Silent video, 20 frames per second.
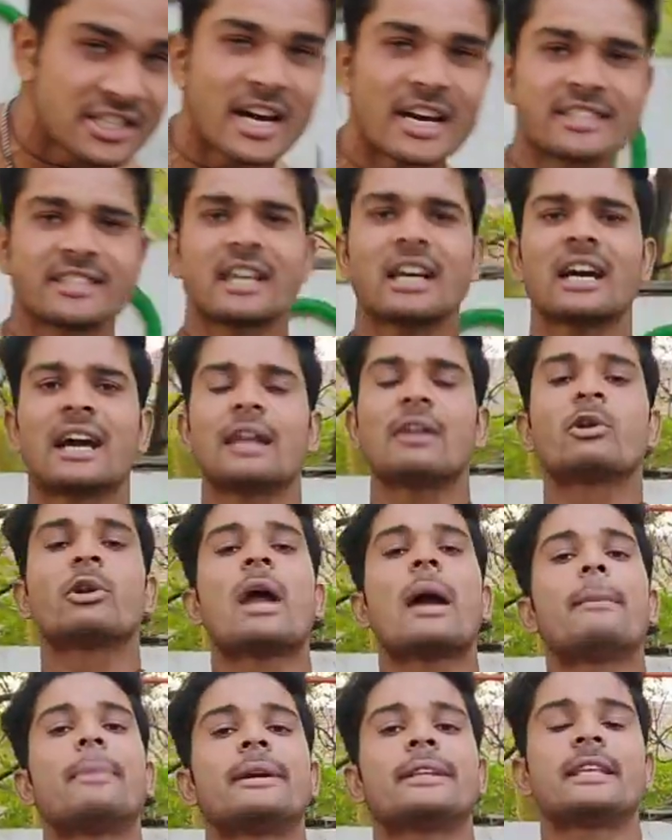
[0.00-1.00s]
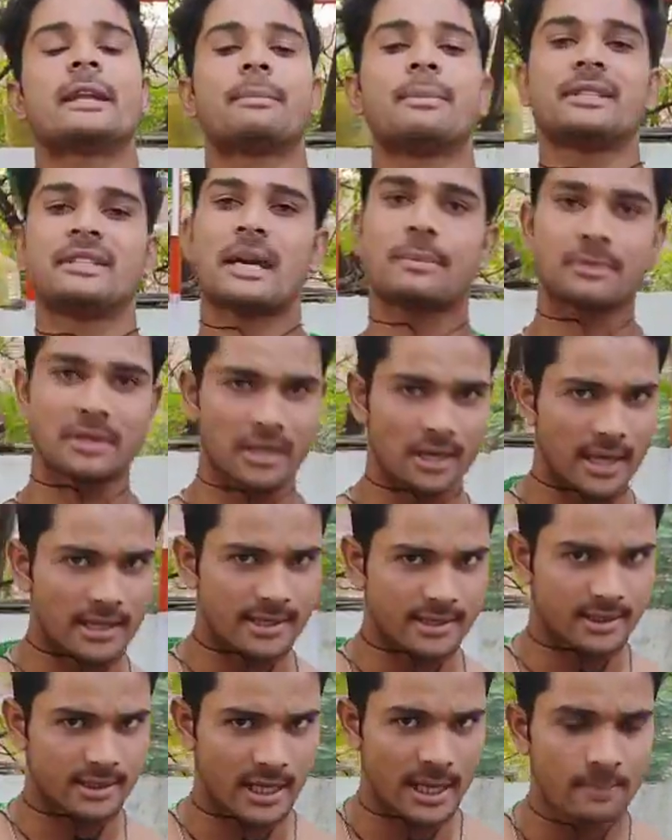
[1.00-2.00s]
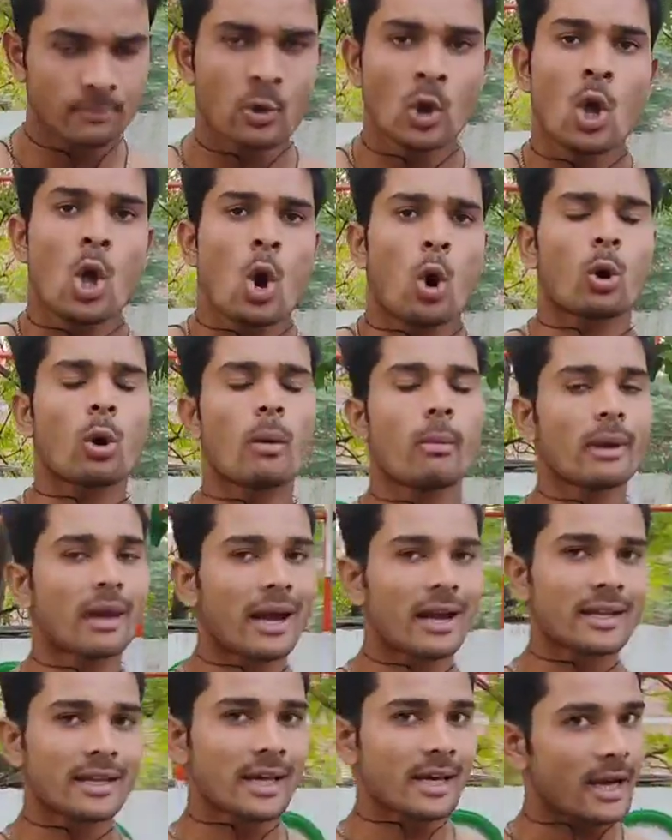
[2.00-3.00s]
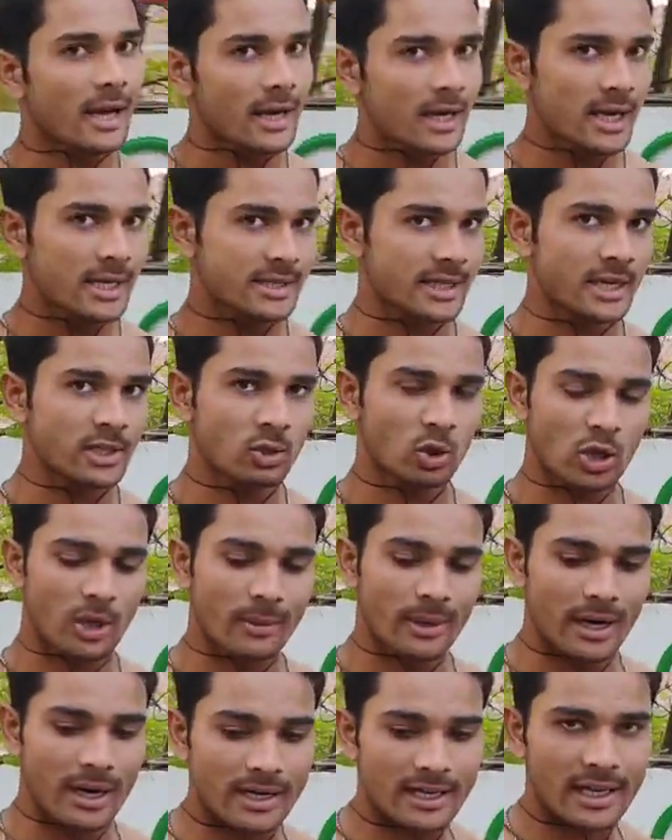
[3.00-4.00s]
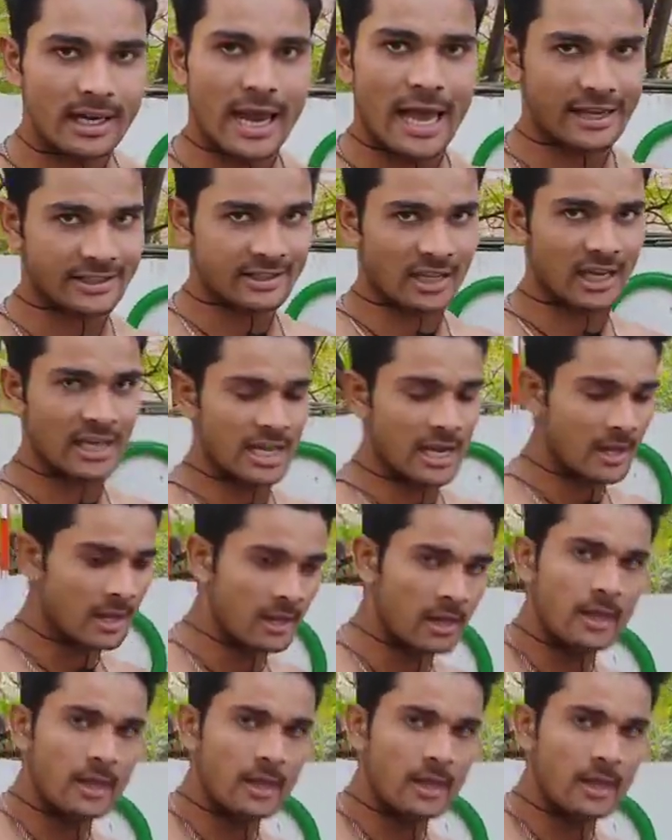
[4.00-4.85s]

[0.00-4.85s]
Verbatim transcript: चार सेट लगाने और रेपिटेशन अपने हिसाब से निकाल सकते हैं और हम लगाने जा रहे हैं अगली एक्सरसाइज जो कि हमें लगानी है लेग्स के लिए